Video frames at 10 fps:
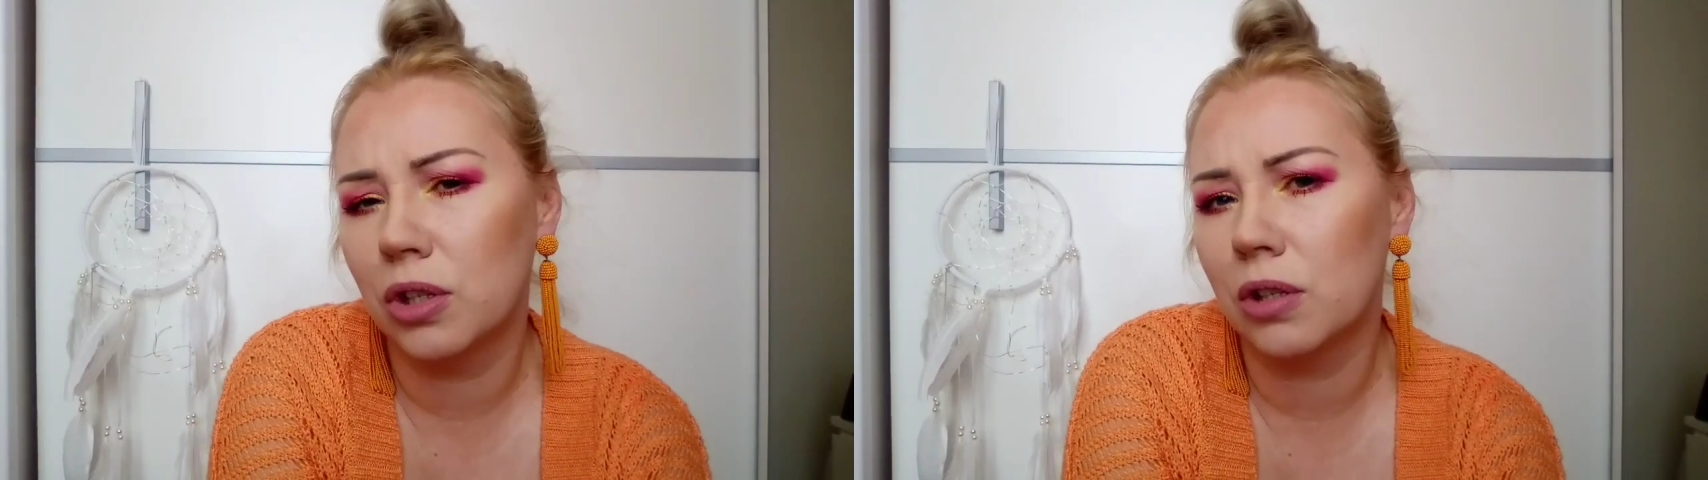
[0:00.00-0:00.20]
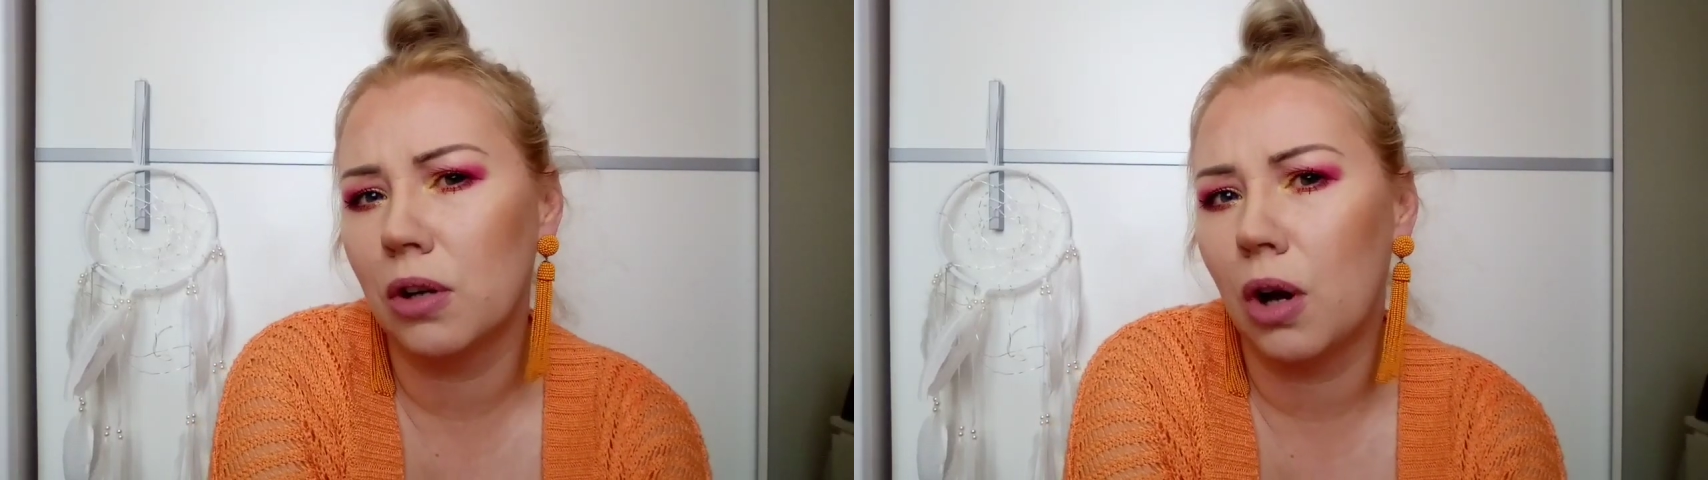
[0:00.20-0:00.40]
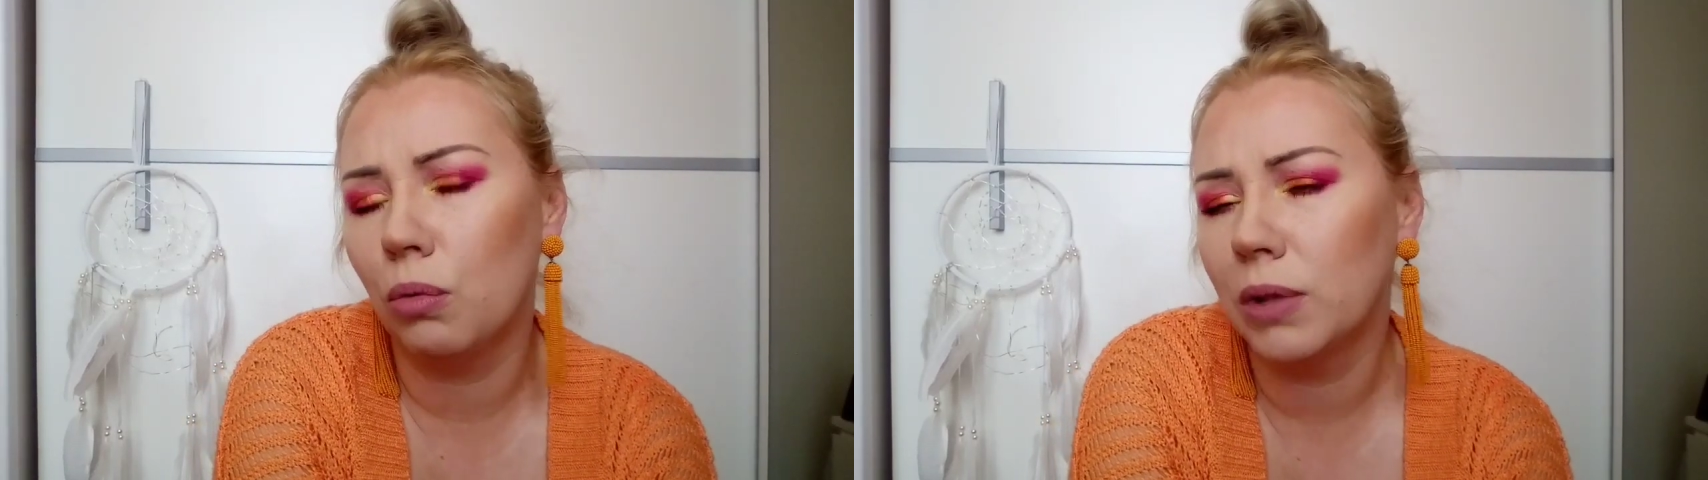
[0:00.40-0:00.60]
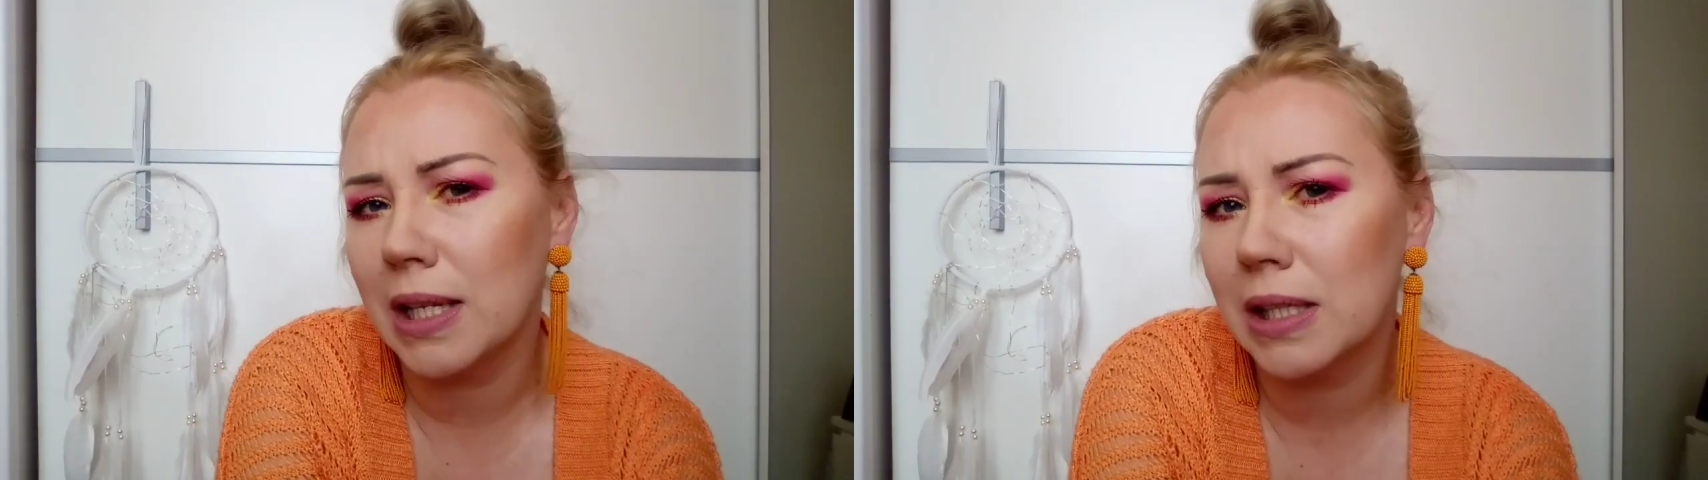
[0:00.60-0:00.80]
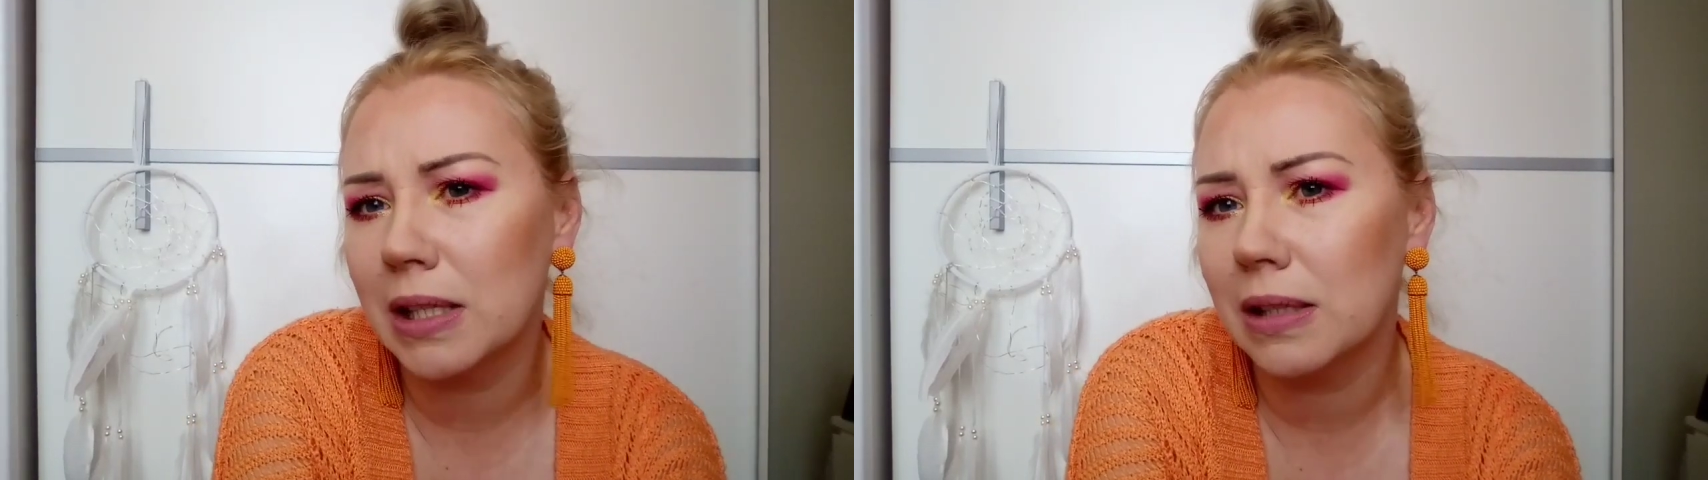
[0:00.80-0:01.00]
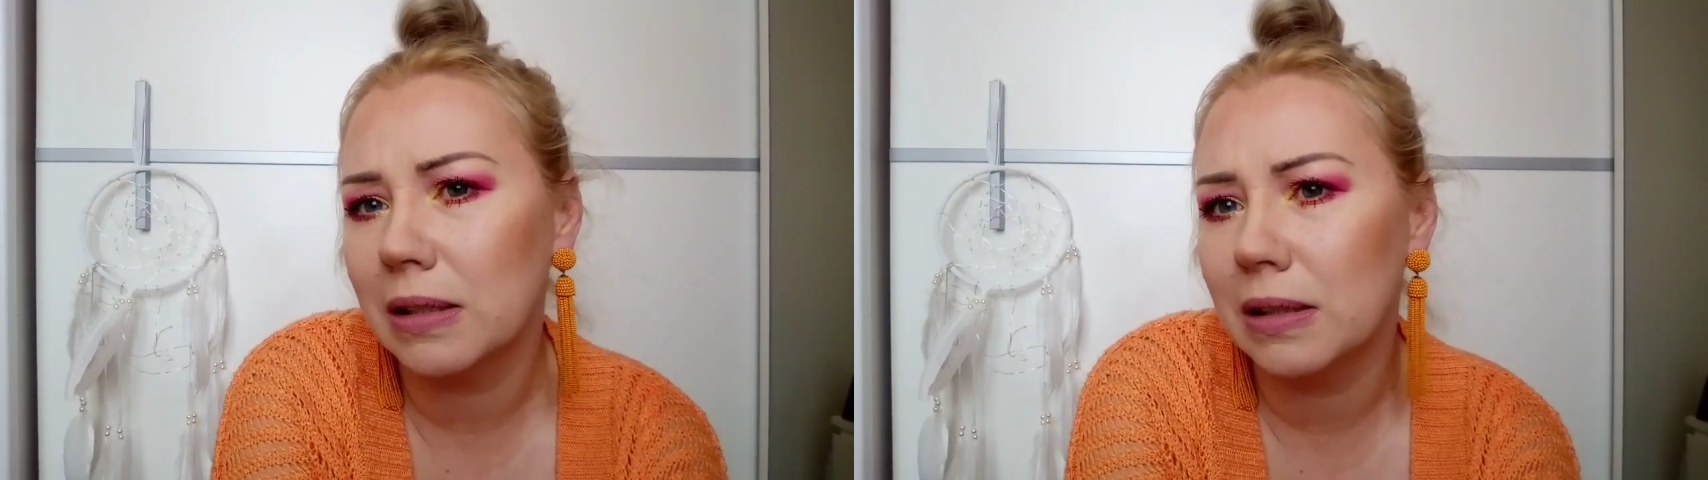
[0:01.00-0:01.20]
czy tylko u nas